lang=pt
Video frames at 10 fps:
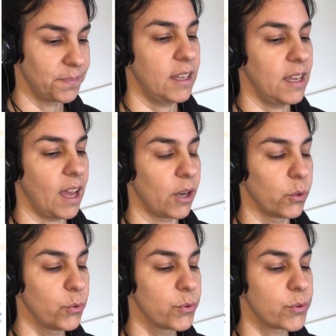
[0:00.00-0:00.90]
Que a
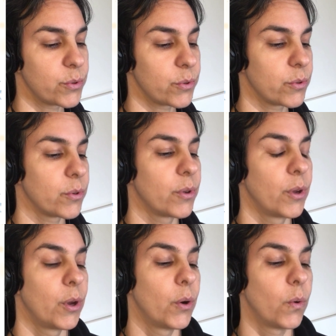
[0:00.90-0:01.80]
luz,
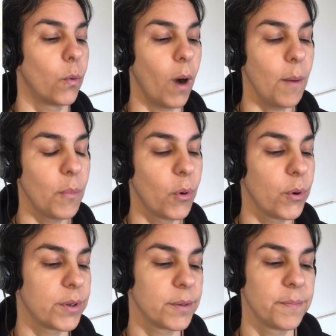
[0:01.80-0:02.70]
o
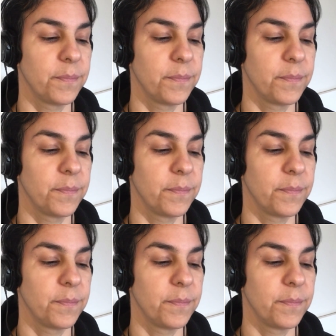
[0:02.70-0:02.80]
amor